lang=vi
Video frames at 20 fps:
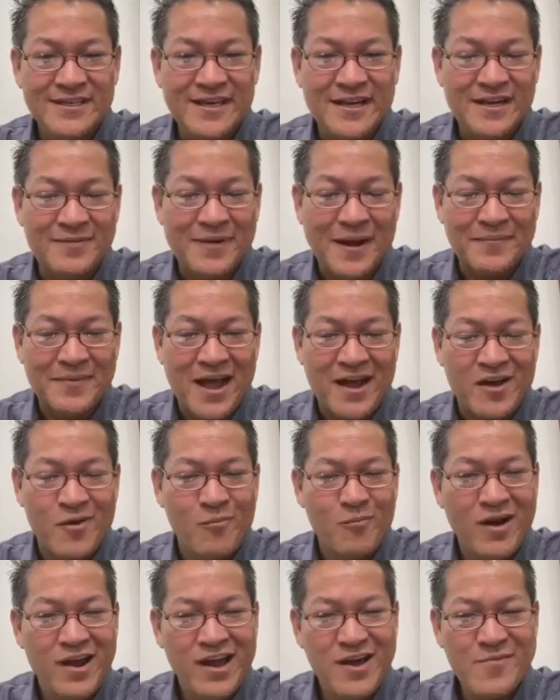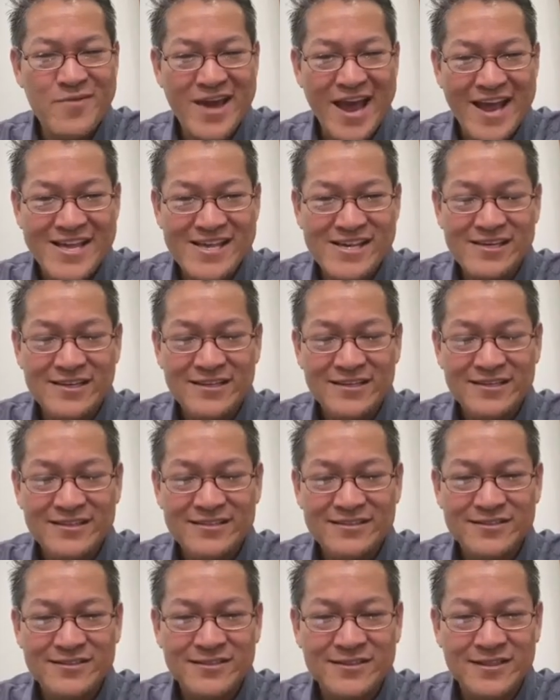kê đừng vào ta con phơi mấy anh
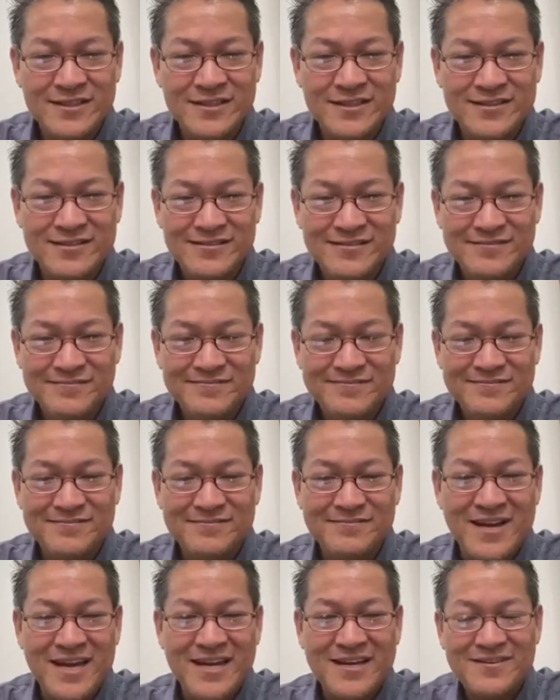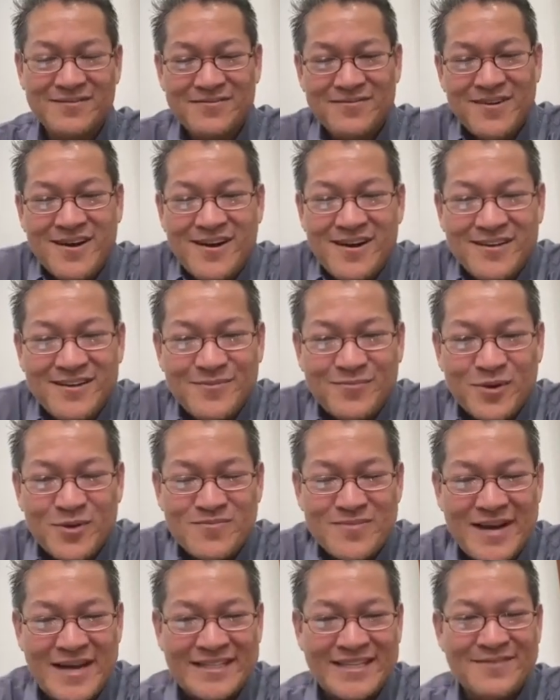ấy bóng để
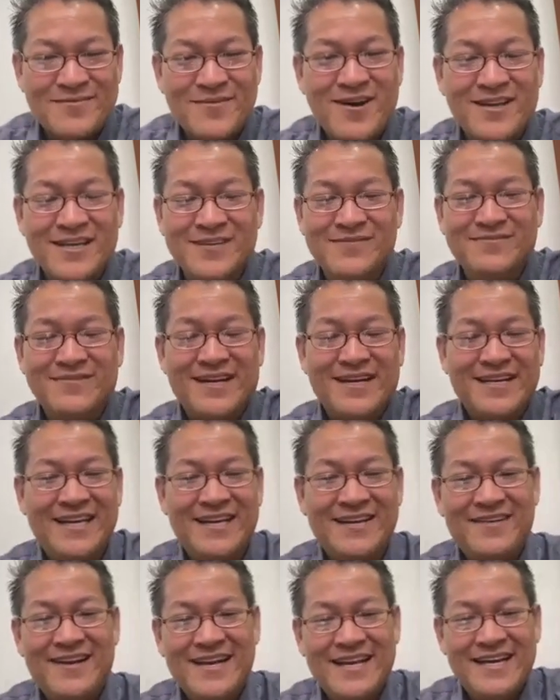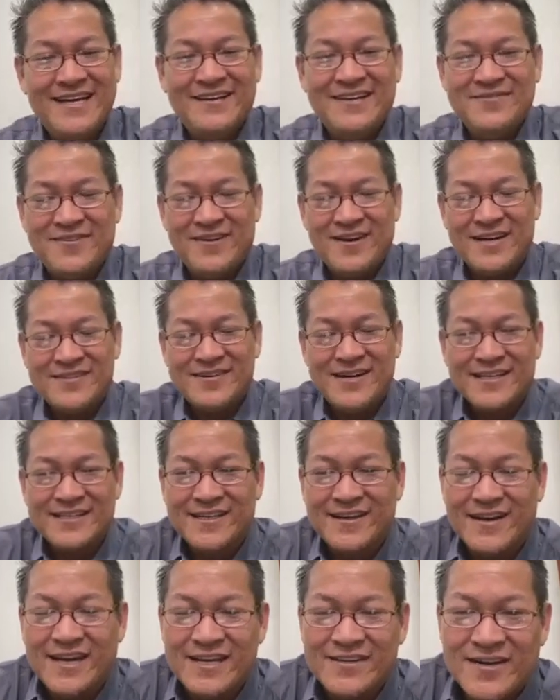bầm mày đã bóng nhắm mắt hiên lời
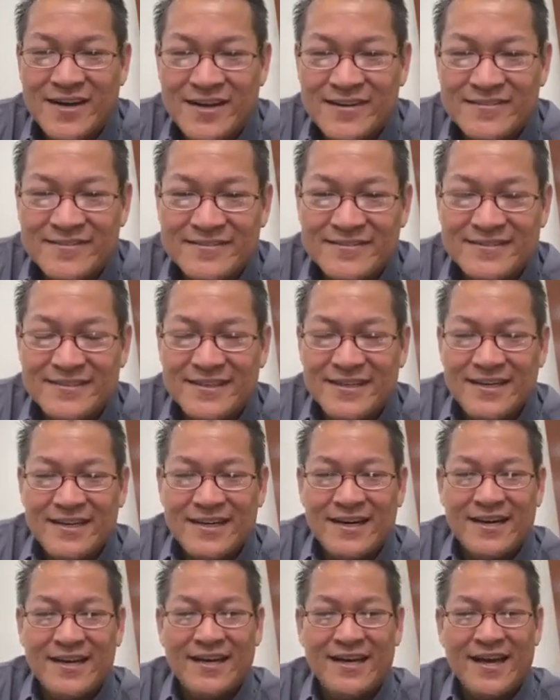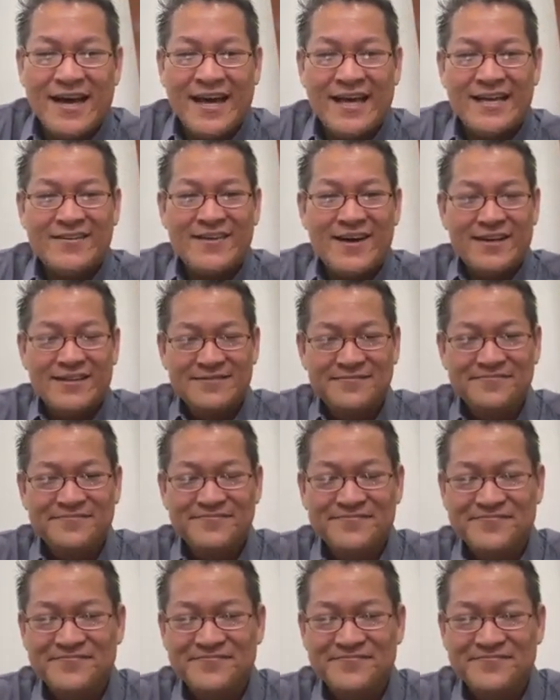bóng tự ai bóng lời ấy bóng